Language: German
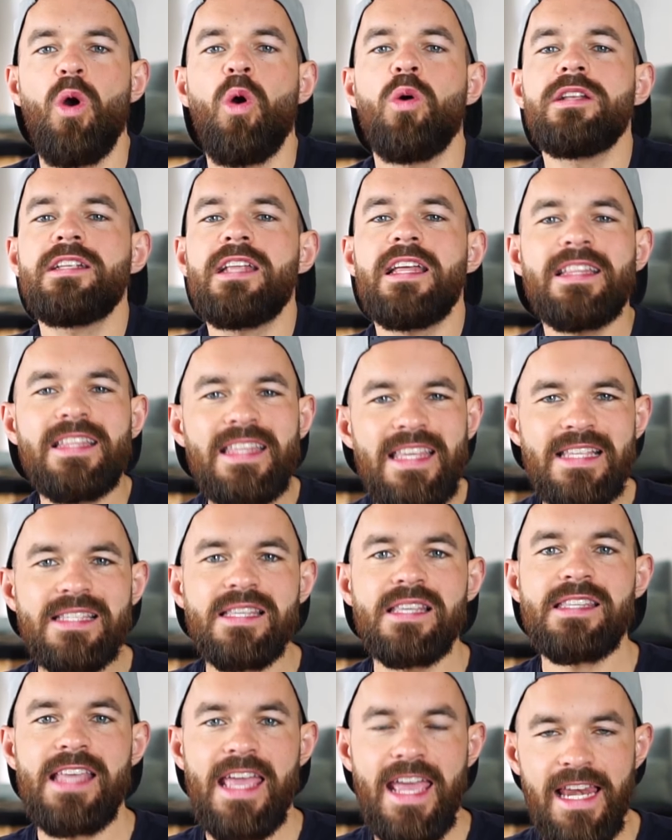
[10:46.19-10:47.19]
Und
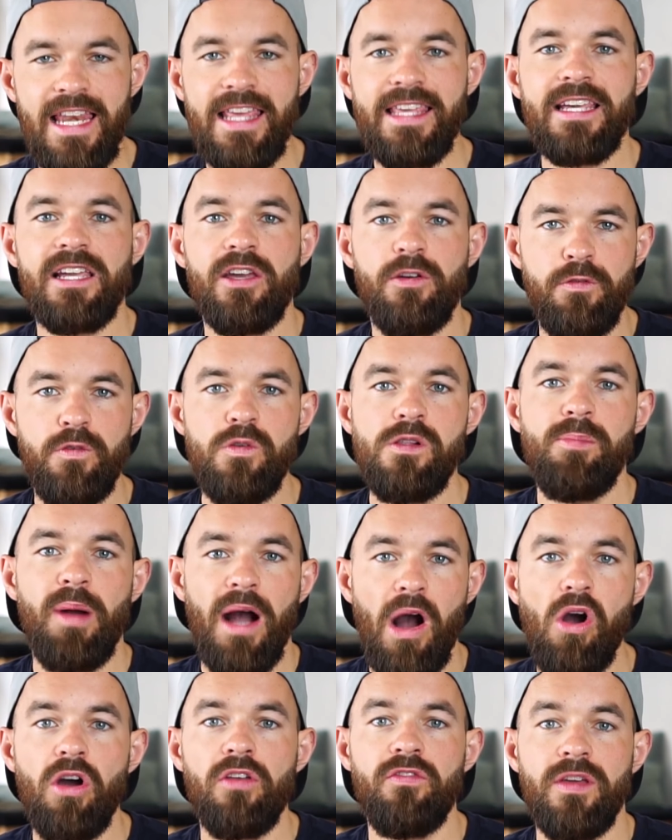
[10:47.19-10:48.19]
dieses ähnliche Gefühl
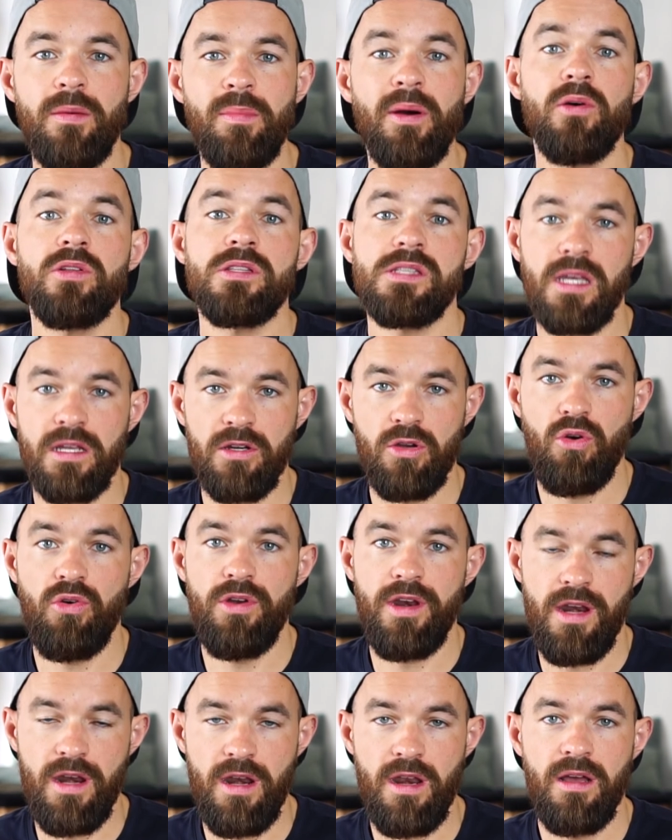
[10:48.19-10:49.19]
brauchen wir bei unseren
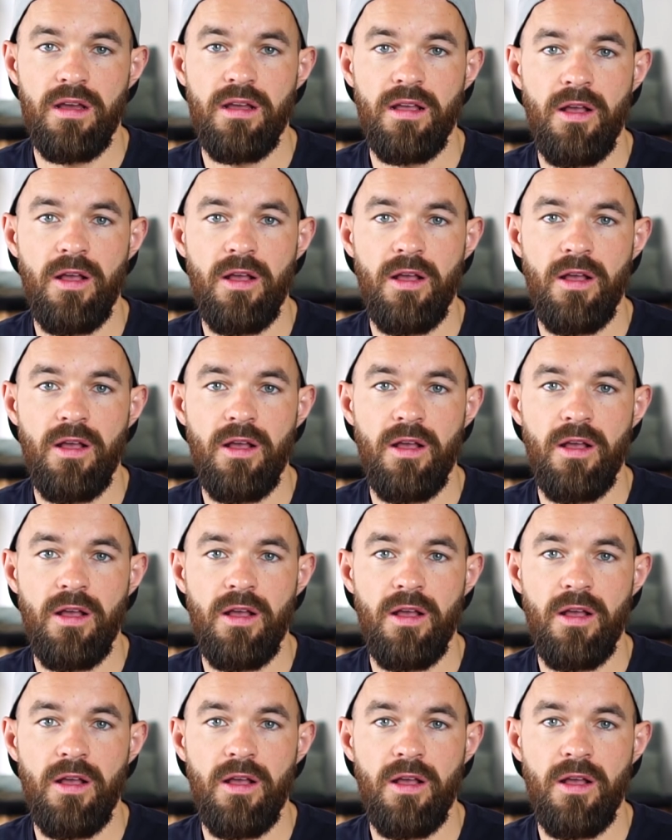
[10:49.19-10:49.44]
Kunden.